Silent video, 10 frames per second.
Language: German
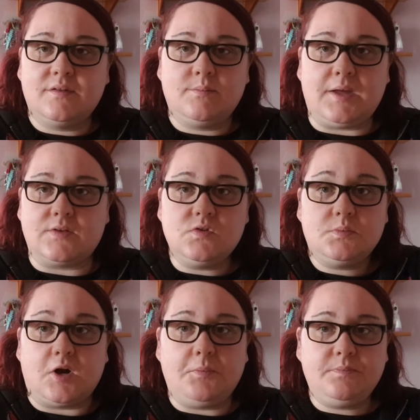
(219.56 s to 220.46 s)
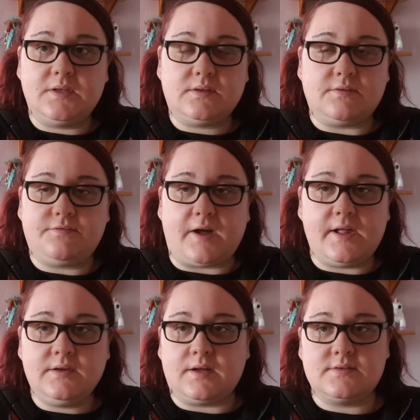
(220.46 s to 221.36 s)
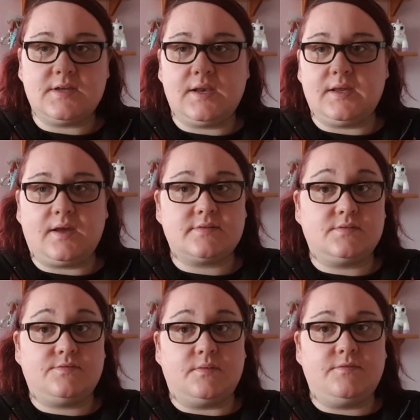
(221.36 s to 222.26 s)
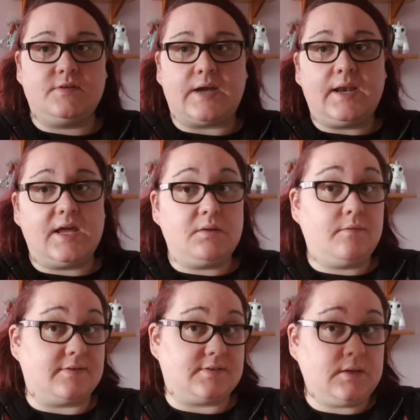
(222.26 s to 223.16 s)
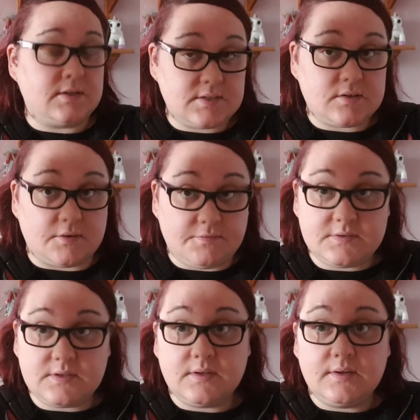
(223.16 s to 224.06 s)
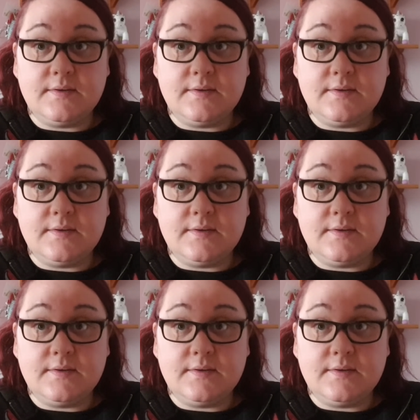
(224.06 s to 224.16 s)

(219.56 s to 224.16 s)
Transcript: mir hat es überhaupt nicht gefallen, ganz ehrlich. Also vom Finale hätte ich was anders erhofft.